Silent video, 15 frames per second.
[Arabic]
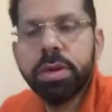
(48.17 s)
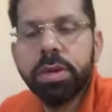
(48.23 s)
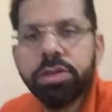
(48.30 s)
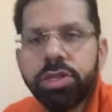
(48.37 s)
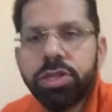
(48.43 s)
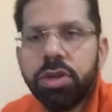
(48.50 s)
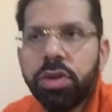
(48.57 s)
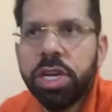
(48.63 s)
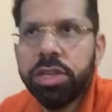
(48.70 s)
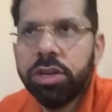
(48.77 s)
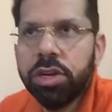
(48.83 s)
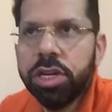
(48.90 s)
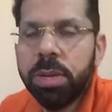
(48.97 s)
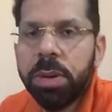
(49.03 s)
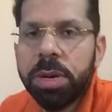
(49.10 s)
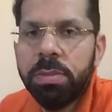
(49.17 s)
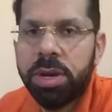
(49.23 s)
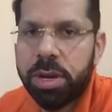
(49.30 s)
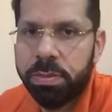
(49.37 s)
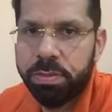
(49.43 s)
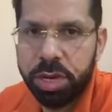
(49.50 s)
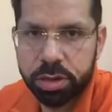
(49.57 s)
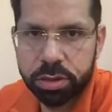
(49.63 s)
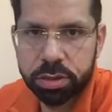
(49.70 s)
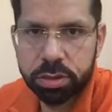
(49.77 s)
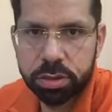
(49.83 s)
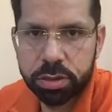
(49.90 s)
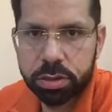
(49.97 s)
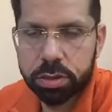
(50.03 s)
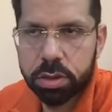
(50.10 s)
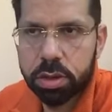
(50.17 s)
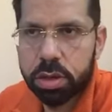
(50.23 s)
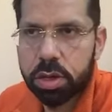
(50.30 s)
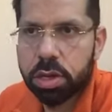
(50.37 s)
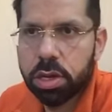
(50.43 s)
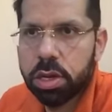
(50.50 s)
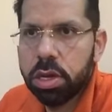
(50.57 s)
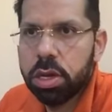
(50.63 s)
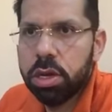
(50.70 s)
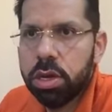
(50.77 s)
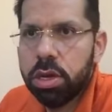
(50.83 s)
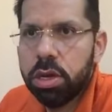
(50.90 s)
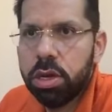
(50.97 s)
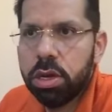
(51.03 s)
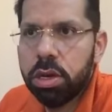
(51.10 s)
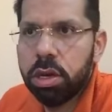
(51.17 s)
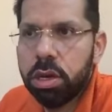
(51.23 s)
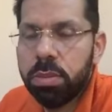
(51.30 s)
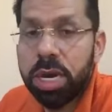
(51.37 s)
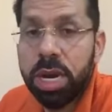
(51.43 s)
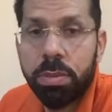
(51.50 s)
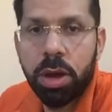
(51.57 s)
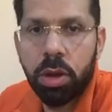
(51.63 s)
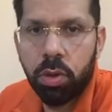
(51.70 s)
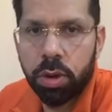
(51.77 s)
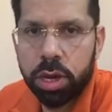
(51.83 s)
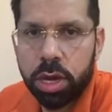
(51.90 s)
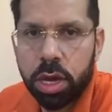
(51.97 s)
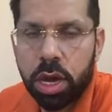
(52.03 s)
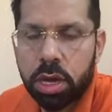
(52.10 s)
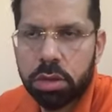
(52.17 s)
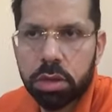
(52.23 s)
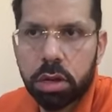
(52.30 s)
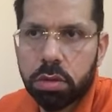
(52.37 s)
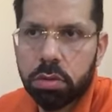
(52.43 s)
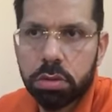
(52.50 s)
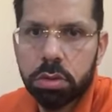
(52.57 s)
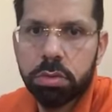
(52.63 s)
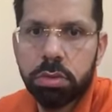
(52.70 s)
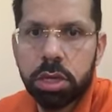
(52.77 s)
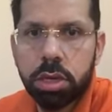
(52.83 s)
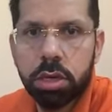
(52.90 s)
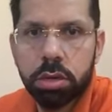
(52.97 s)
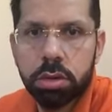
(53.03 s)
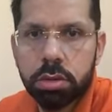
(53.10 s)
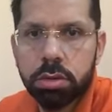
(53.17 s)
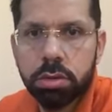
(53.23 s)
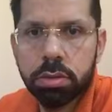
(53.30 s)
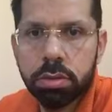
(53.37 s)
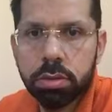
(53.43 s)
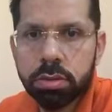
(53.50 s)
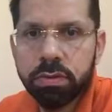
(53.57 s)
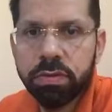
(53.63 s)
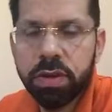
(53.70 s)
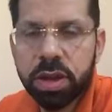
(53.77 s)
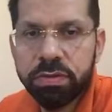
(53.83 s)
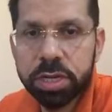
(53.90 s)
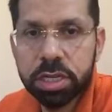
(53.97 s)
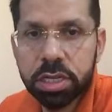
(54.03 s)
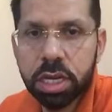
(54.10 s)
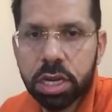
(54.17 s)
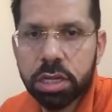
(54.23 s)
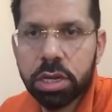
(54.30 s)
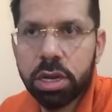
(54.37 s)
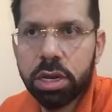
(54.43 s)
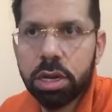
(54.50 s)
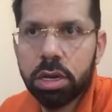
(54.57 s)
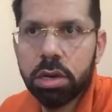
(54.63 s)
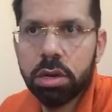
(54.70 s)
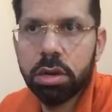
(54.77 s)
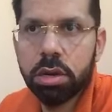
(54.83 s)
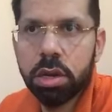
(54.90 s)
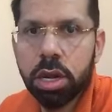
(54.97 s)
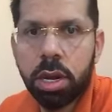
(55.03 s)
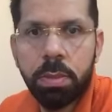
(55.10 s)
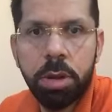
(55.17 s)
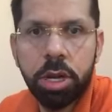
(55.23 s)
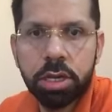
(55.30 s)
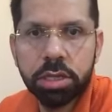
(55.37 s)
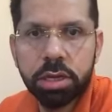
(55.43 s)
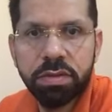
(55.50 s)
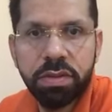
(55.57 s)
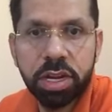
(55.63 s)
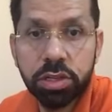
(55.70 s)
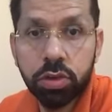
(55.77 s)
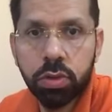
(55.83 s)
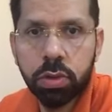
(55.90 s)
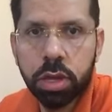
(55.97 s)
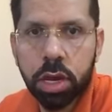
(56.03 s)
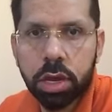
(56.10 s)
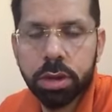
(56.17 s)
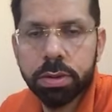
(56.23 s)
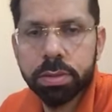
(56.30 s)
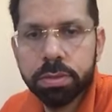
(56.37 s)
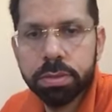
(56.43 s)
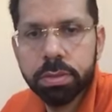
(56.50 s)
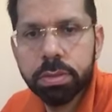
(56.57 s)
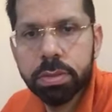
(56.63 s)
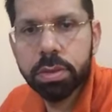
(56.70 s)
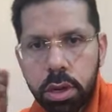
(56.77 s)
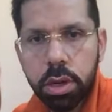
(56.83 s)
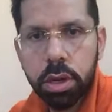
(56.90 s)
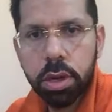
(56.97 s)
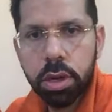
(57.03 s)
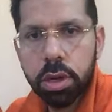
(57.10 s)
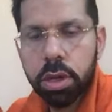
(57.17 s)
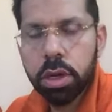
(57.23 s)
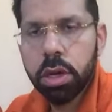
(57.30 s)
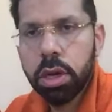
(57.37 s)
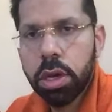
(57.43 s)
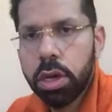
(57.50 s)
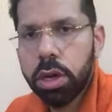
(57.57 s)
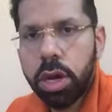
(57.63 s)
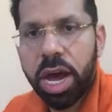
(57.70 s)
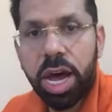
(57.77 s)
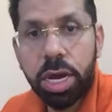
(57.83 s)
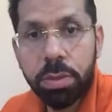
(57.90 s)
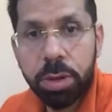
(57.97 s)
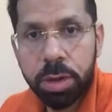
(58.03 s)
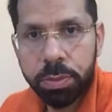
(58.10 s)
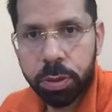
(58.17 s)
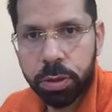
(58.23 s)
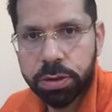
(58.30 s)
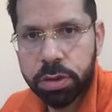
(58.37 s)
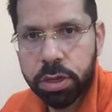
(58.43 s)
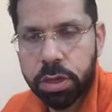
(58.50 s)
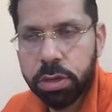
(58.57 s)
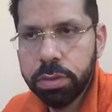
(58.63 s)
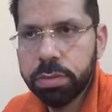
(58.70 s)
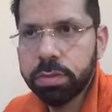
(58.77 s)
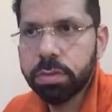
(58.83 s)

الصويا تعتبر من البينز آه، من البقوليات أو من فصيلة البينز الفاصوليا آه، عالي بالبروتين